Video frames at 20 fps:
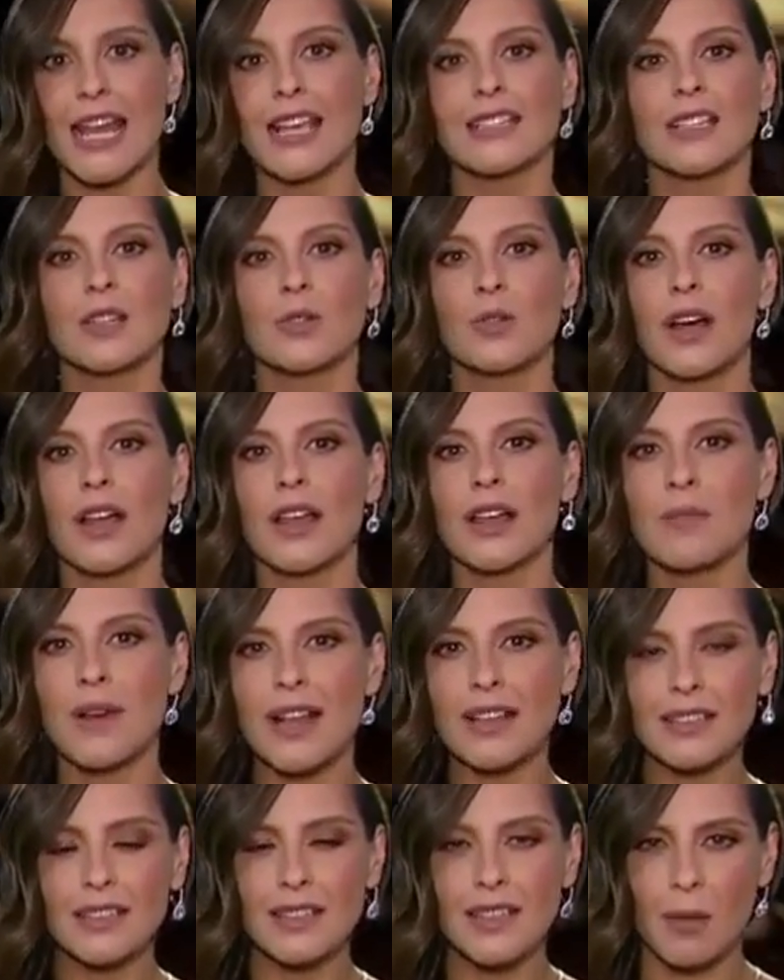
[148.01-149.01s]
sino
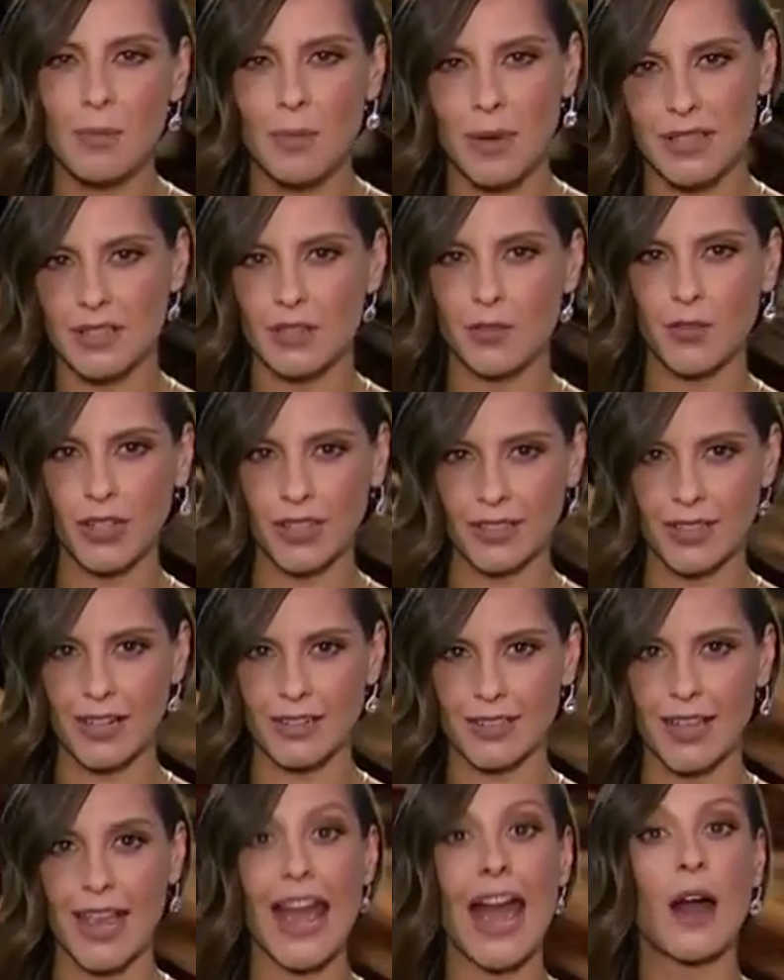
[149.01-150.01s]
además capaz de
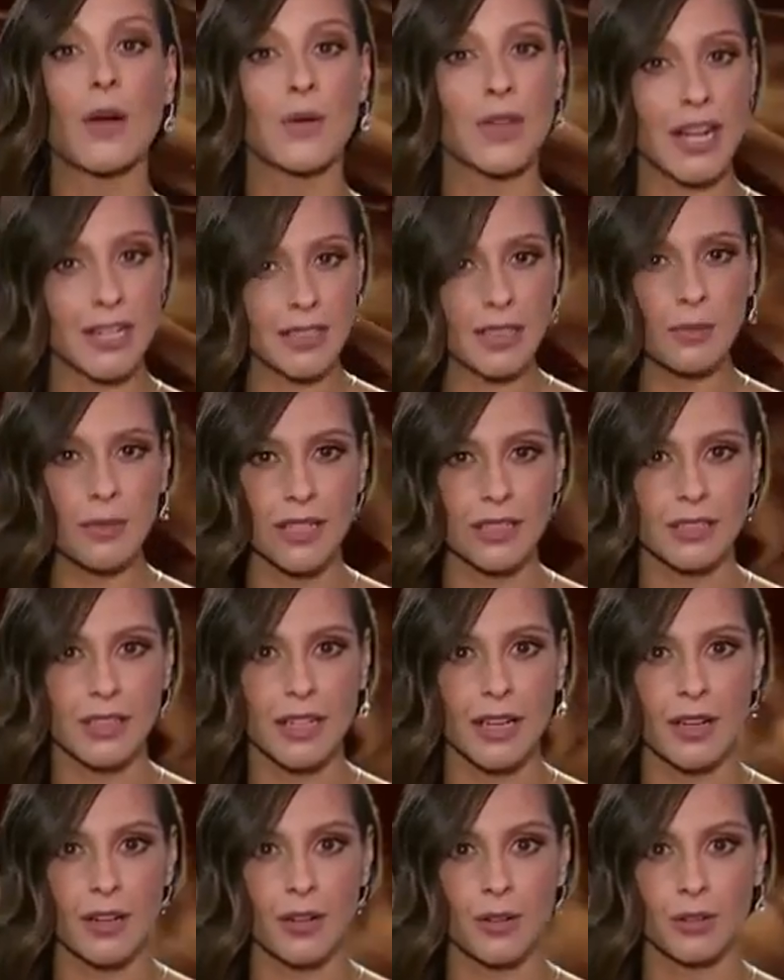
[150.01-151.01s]
enfrentarse
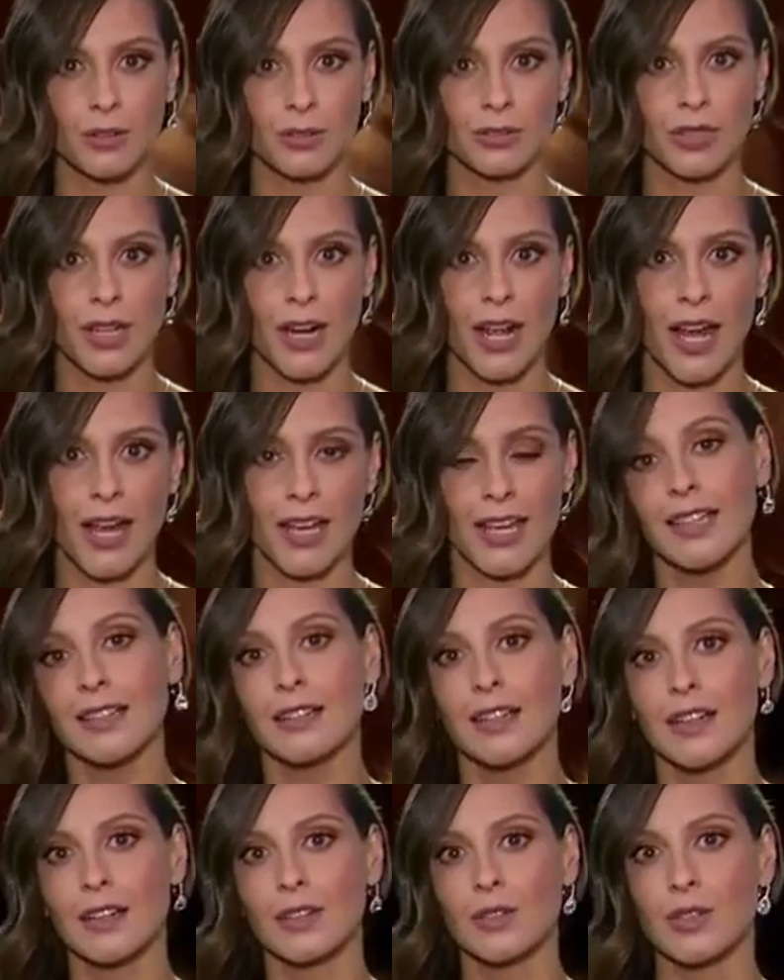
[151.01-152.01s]
abiertamente contra
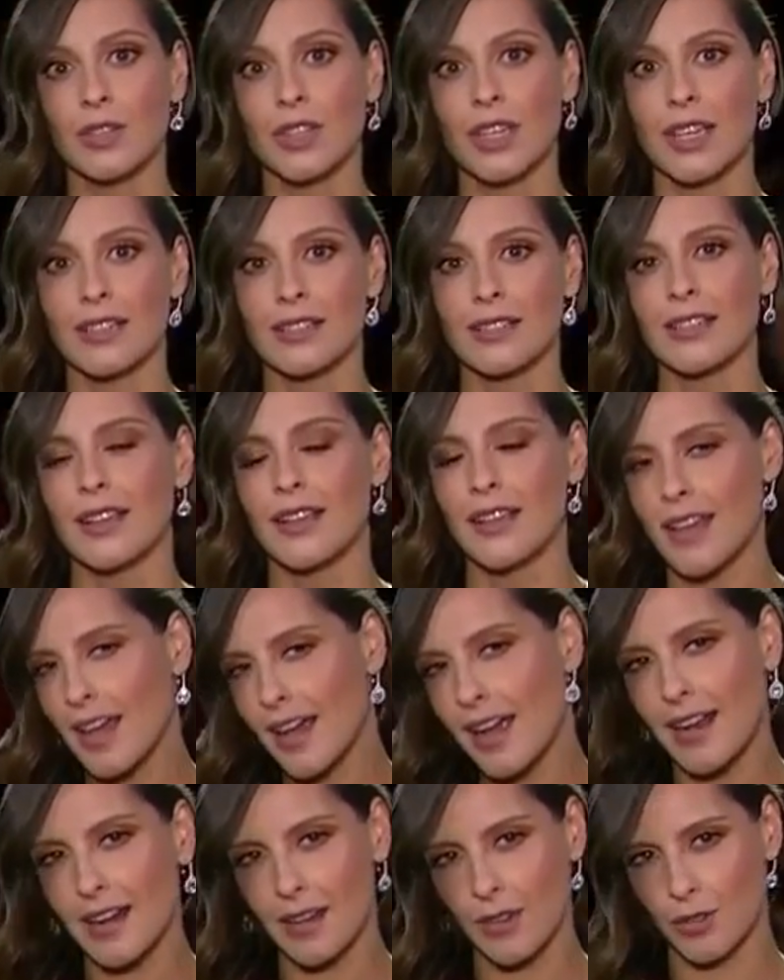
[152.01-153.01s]
Hitler, con quien se
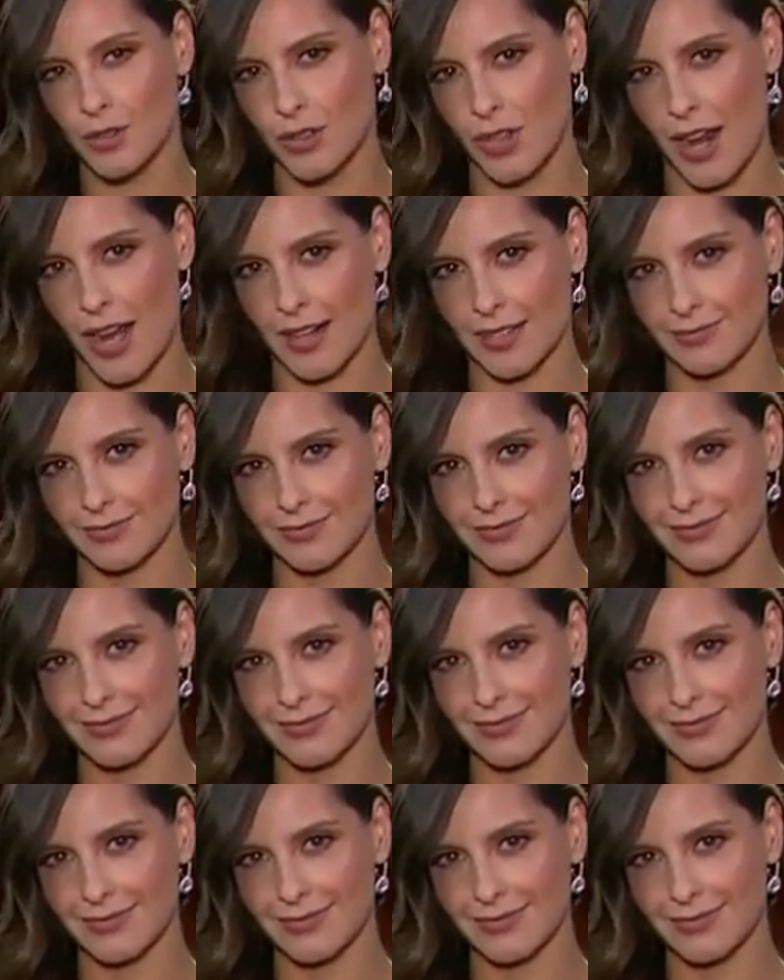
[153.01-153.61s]
niega a negociar.